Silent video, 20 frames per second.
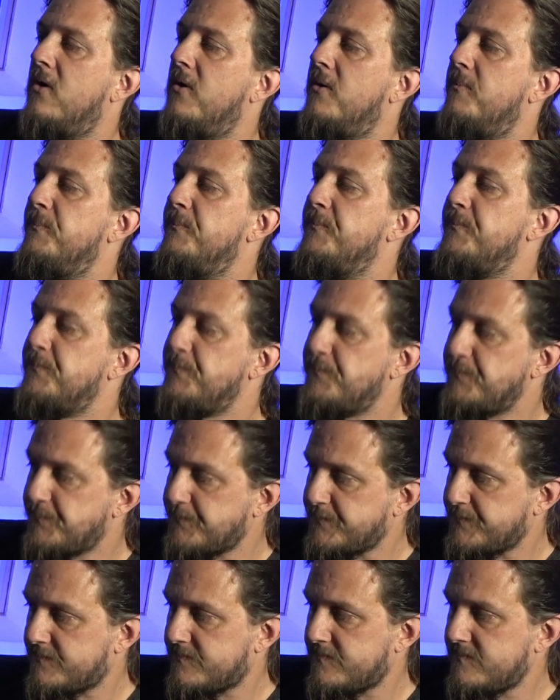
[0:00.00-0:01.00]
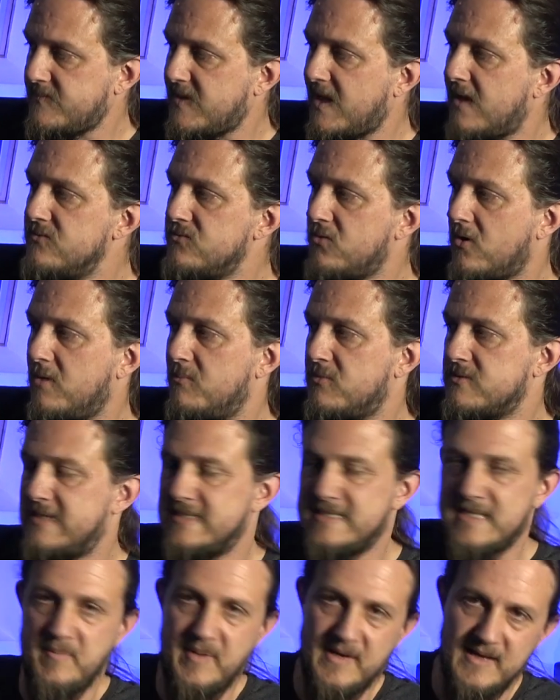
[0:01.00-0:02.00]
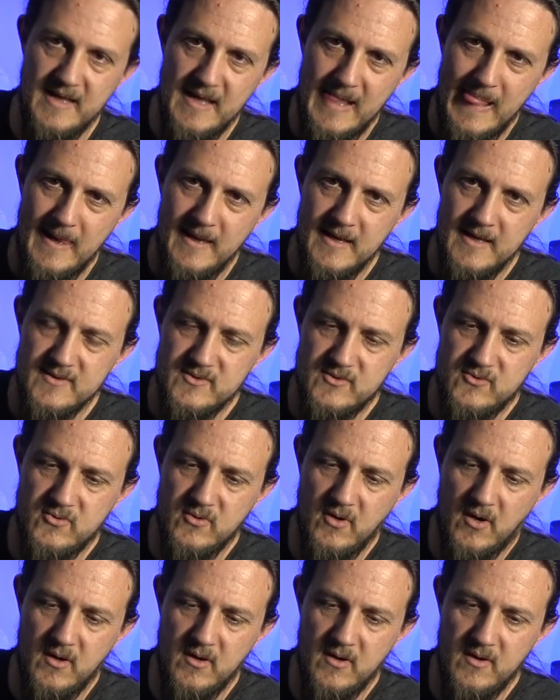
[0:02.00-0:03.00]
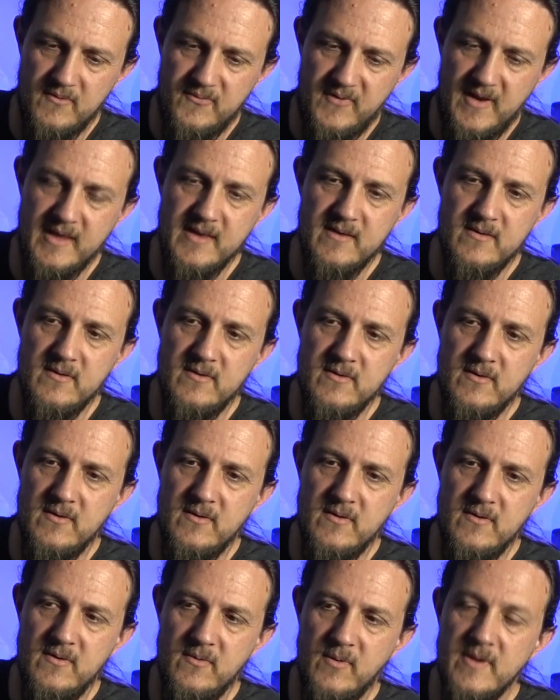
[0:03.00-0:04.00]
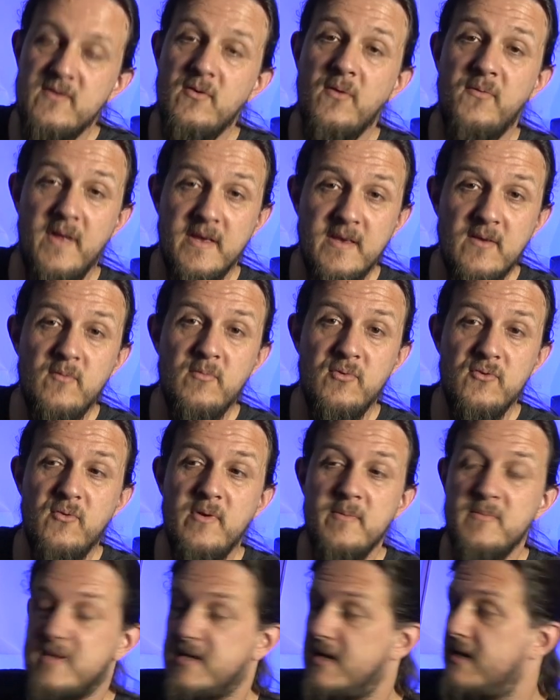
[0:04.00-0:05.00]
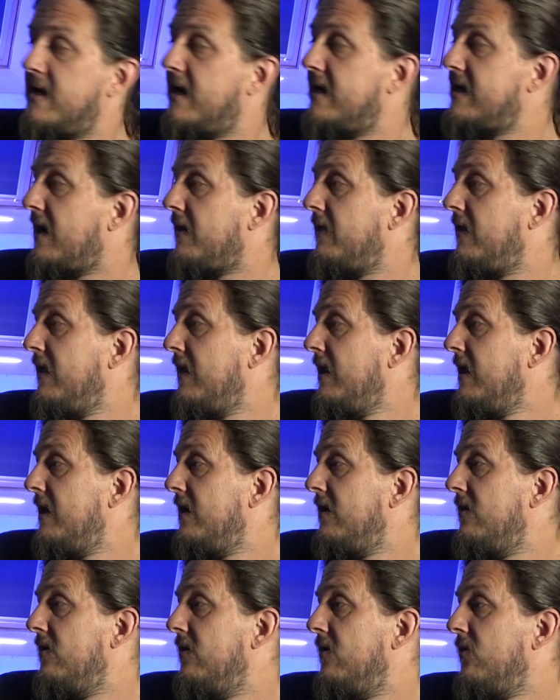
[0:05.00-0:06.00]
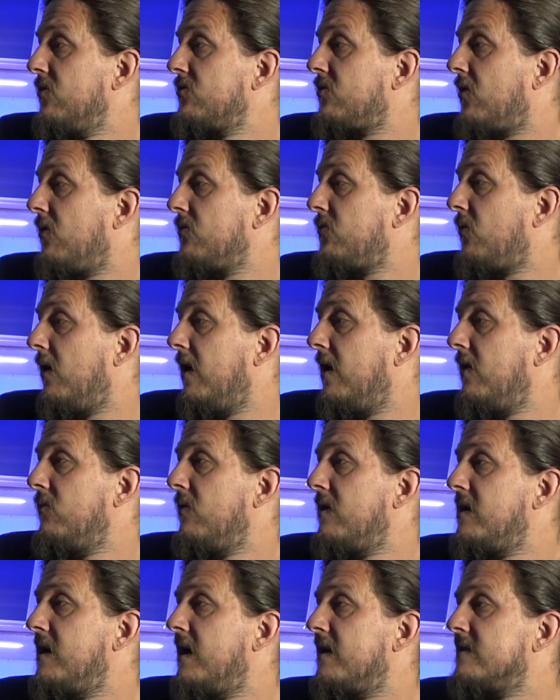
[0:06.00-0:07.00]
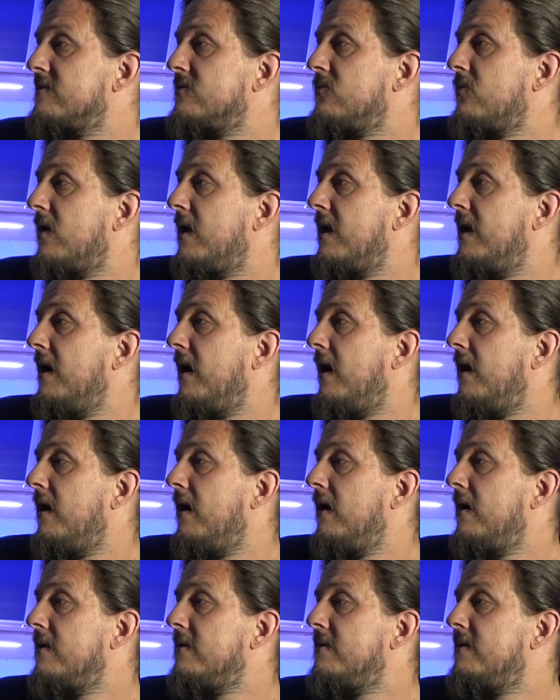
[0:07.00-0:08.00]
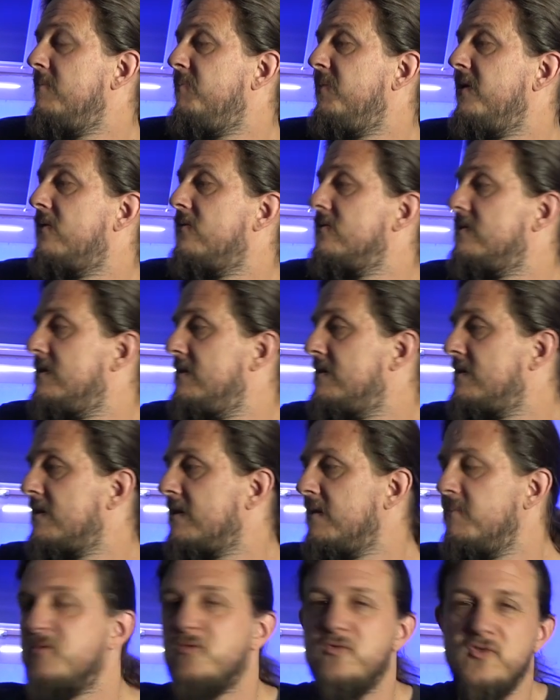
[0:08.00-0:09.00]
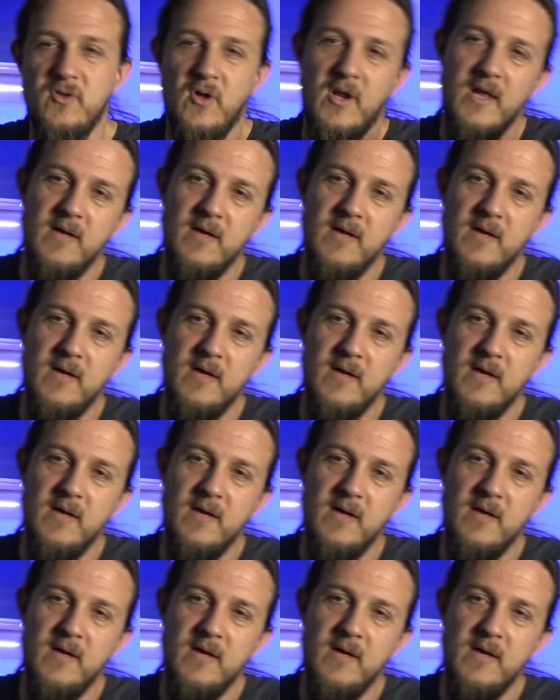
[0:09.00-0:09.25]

Euh, sur comment ça s'appelle Sur, euh, euh oui, sur Flying Budulimskada, euh, autre endroit où il y a un son clair, typique aussi ça parce que dans